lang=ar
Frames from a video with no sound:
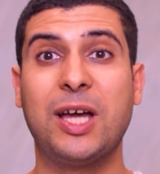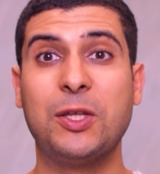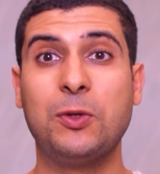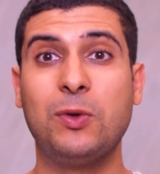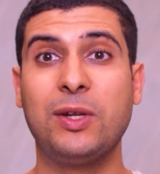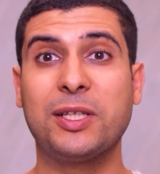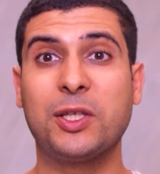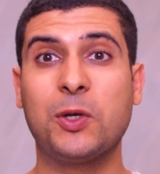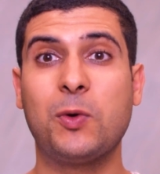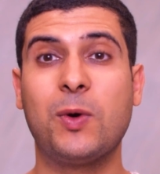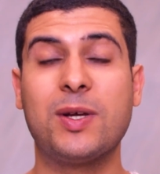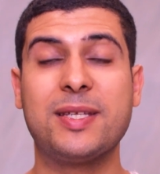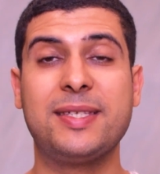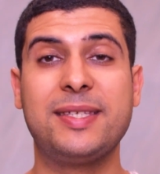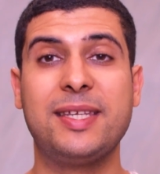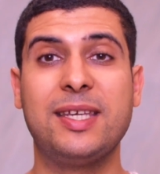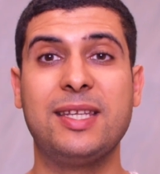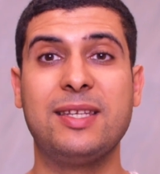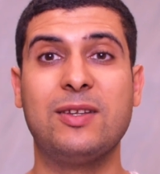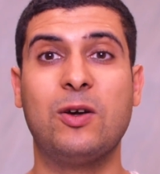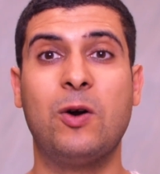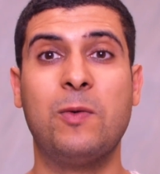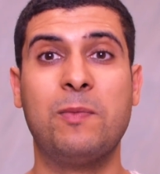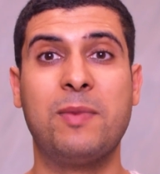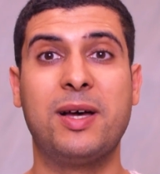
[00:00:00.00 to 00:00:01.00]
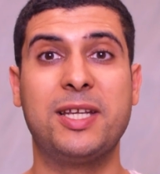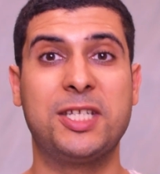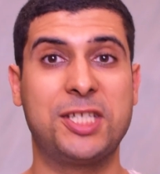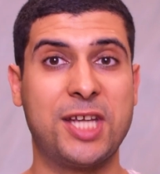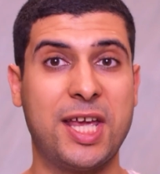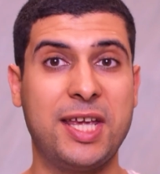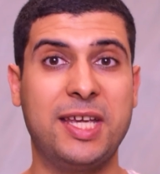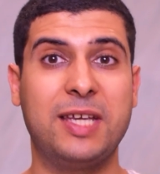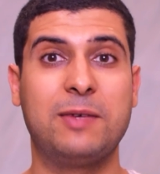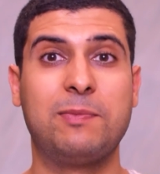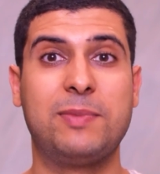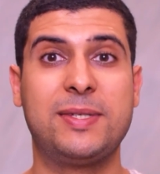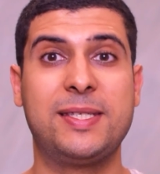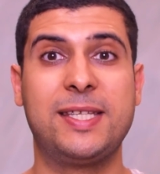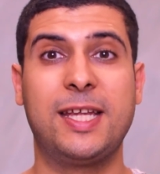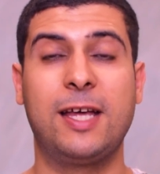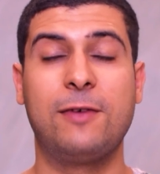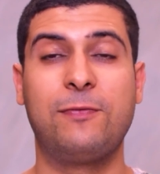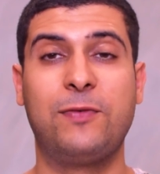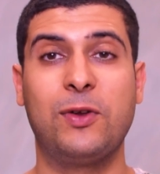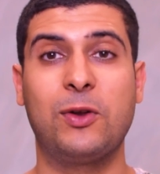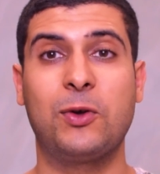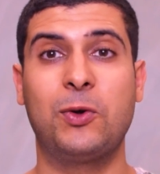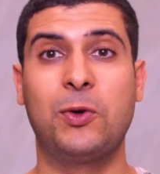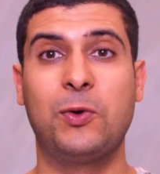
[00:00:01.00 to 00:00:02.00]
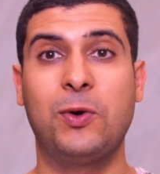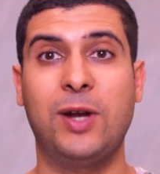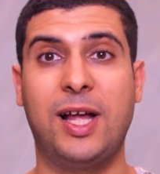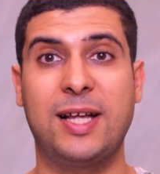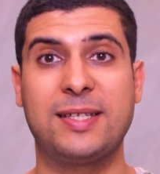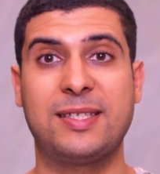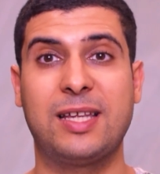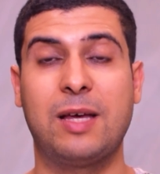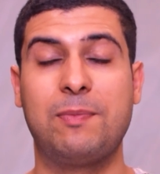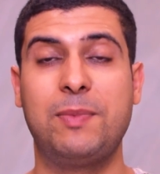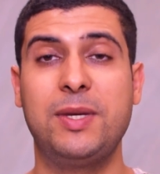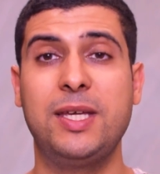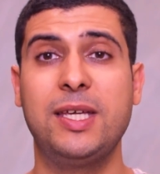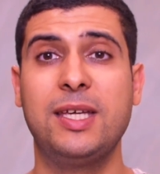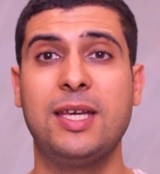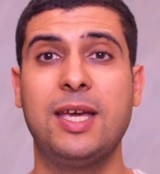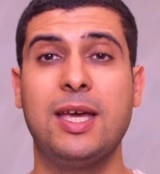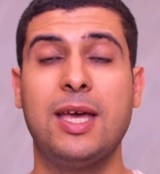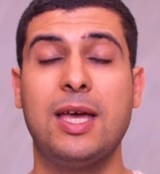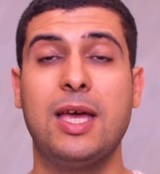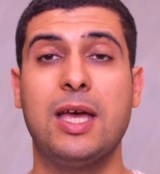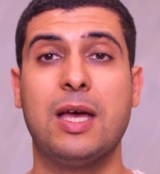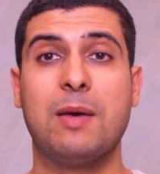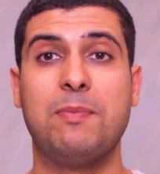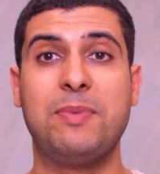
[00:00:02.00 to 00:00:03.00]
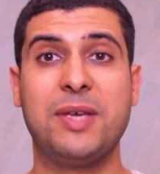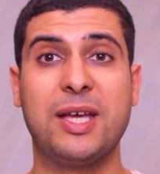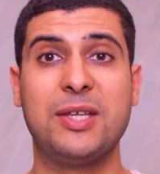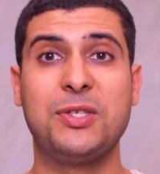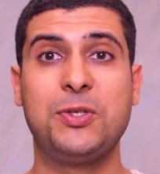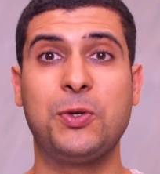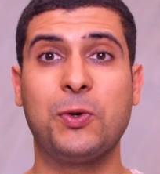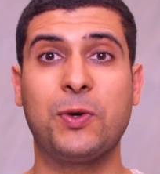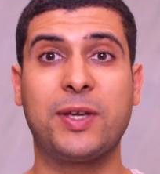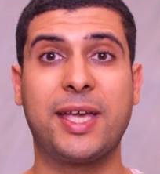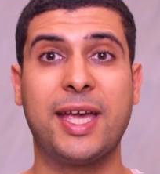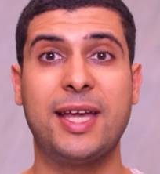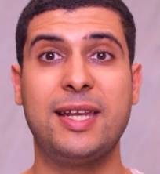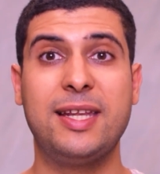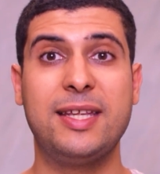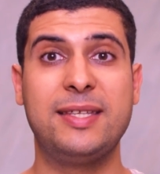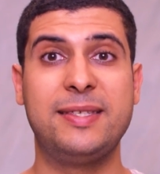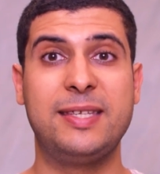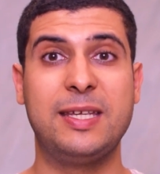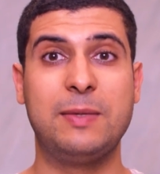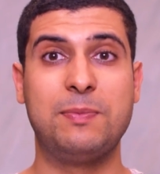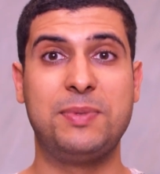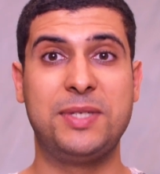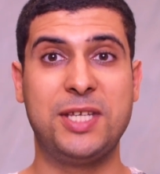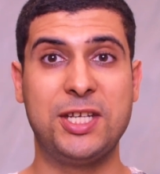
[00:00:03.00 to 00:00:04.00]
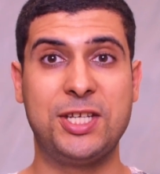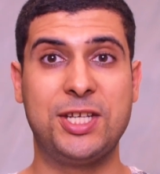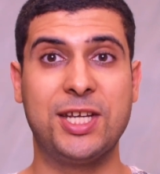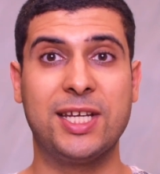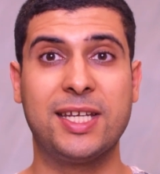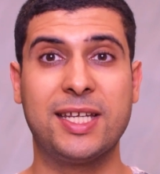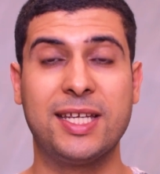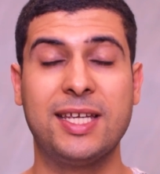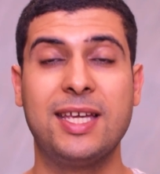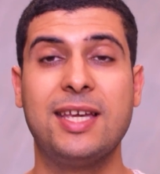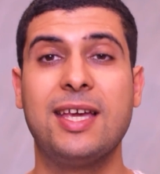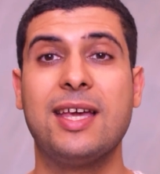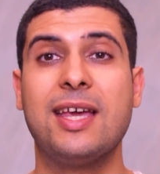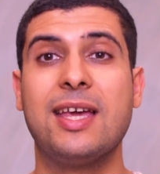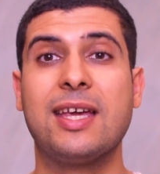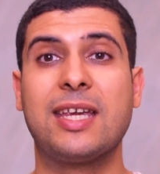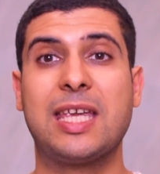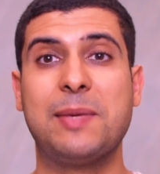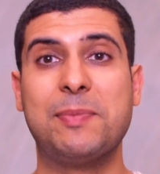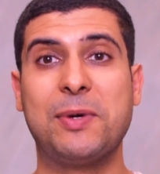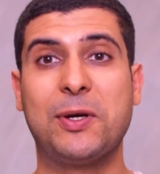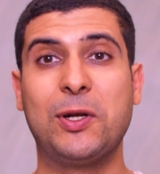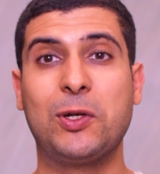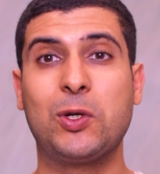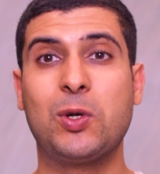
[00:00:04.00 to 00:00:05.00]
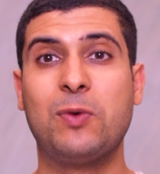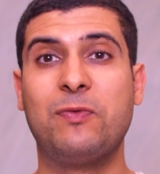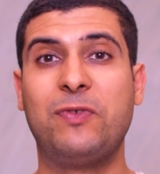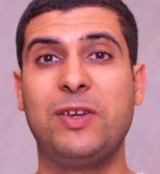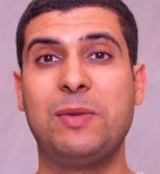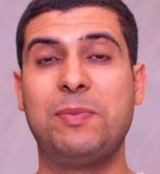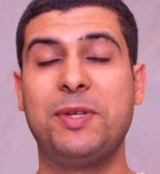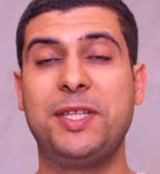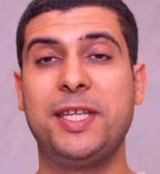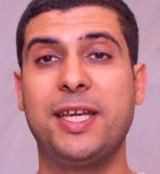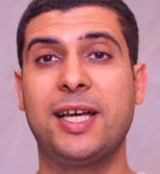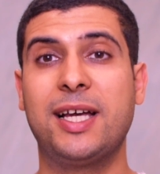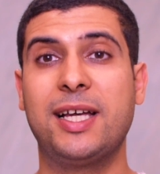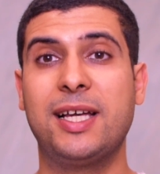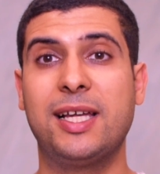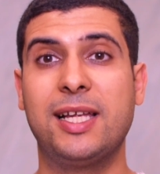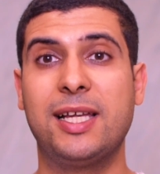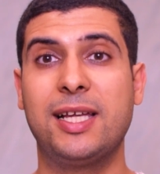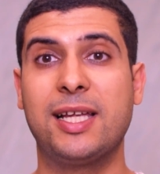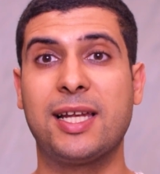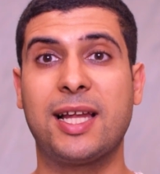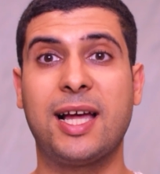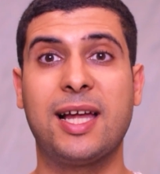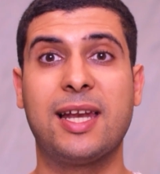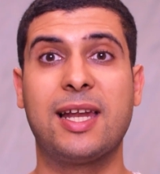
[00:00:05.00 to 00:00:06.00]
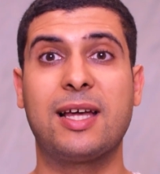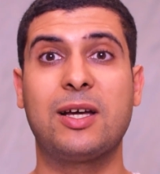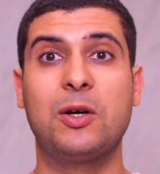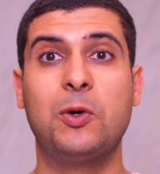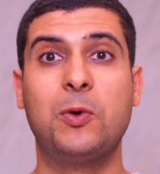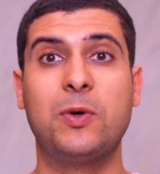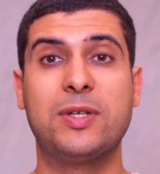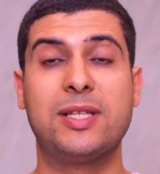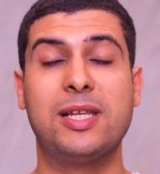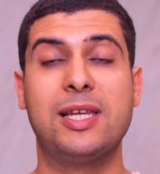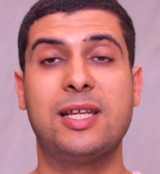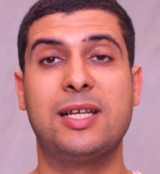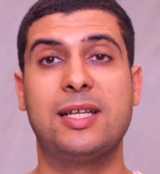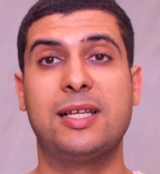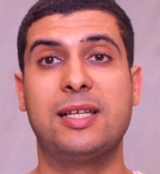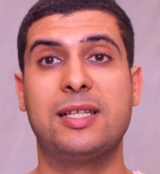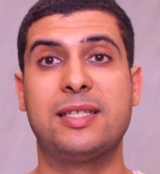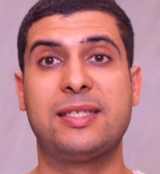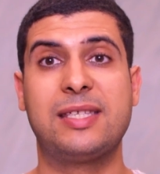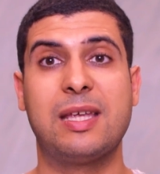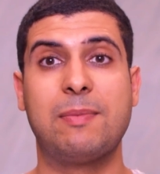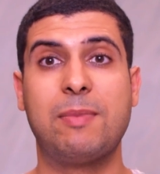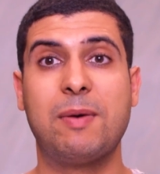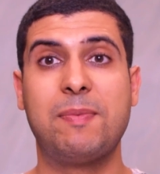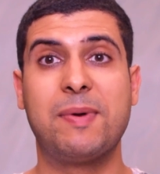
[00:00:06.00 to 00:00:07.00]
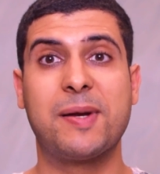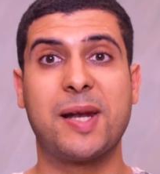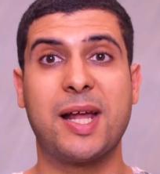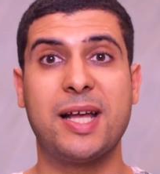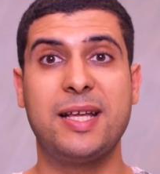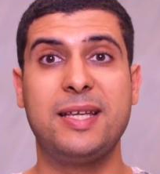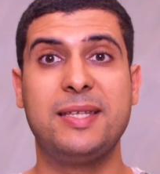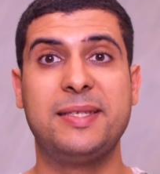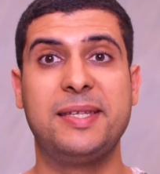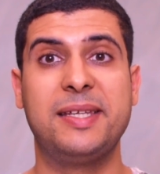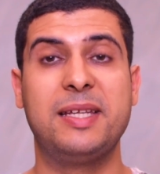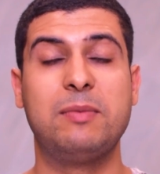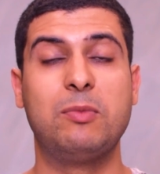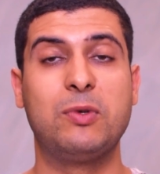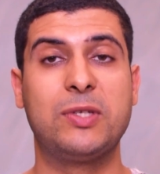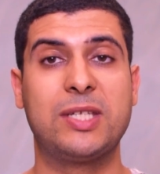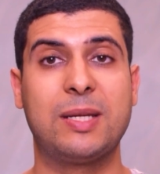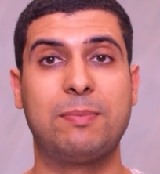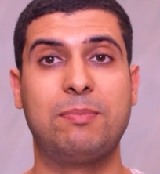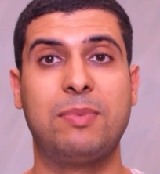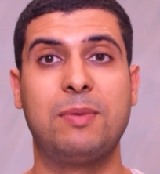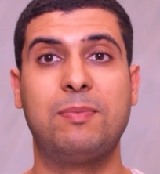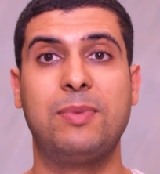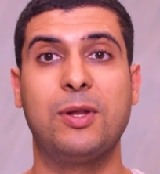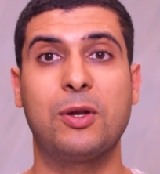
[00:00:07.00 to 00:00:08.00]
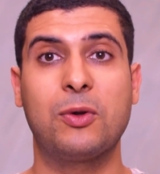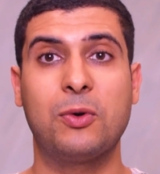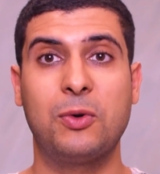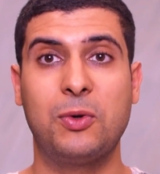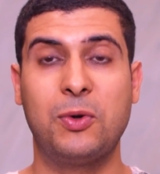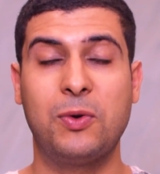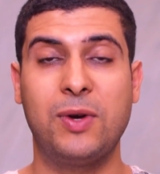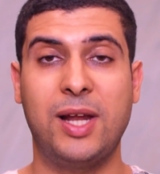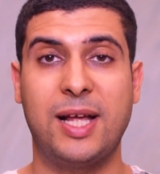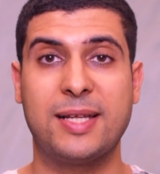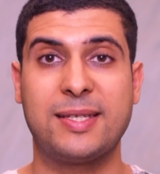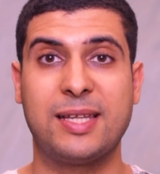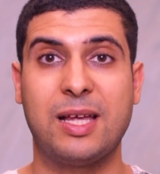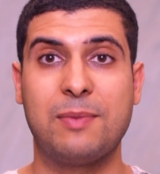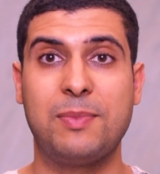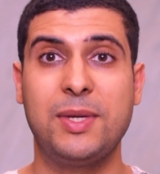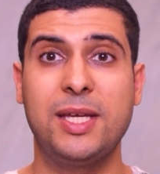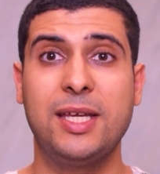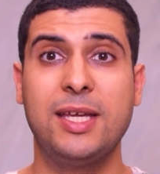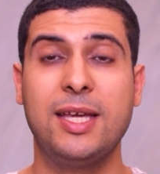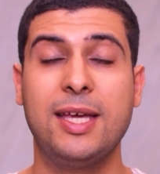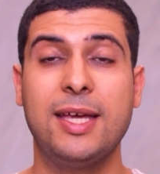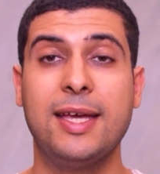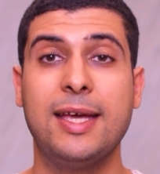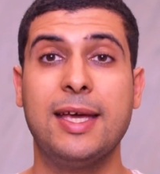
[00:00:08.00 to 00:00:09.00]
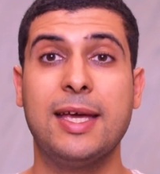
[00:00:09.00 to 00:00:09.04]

هادو لي تخوا سين هما شايعين بزاف في القولون العصبي بيان سور كاين لي سين بسيشيك كما قلت لكم في البدايه آه، القلق هو السبب الرئيسي المسبب للقولون العصبي